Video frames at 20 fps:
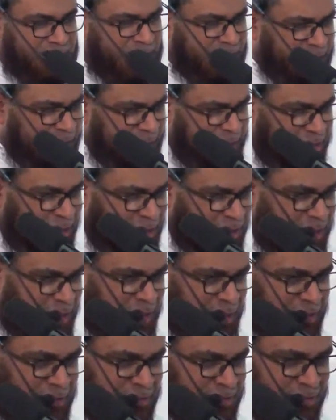சில
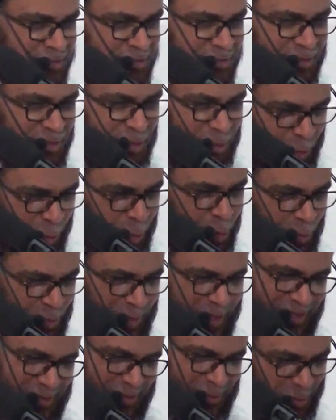இளைஞர்கள்
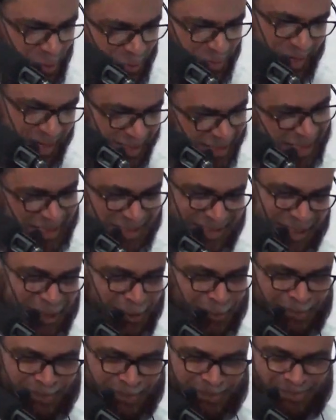கோபம் வருது கோபம் வரத்தான்
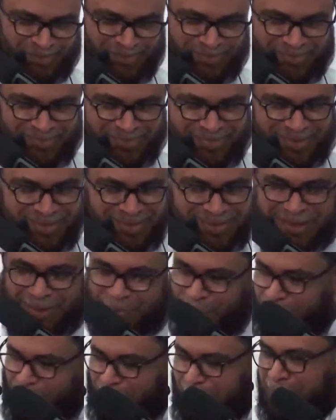செய்யும்
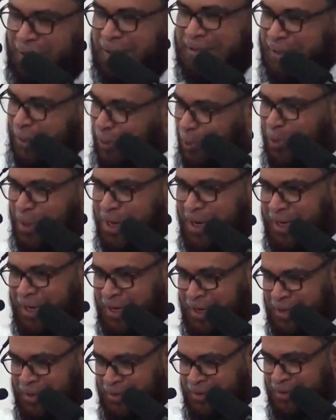நம்முடைய
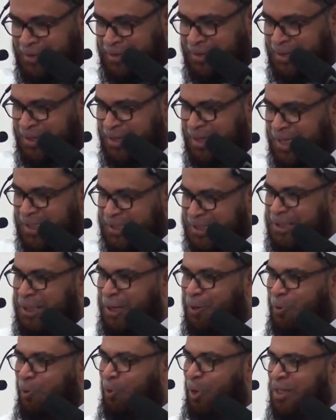சகோதரர்கள்
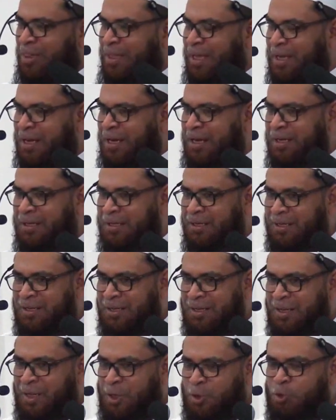சின்ன குழந்தைகள்
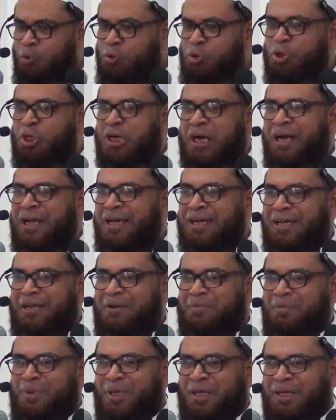நூற்று
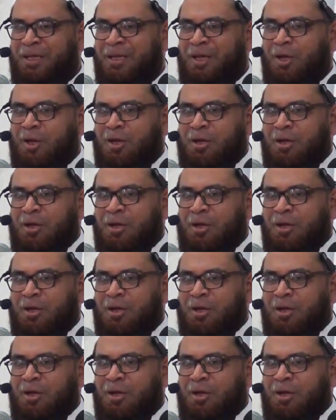கணக்கில் அப்படி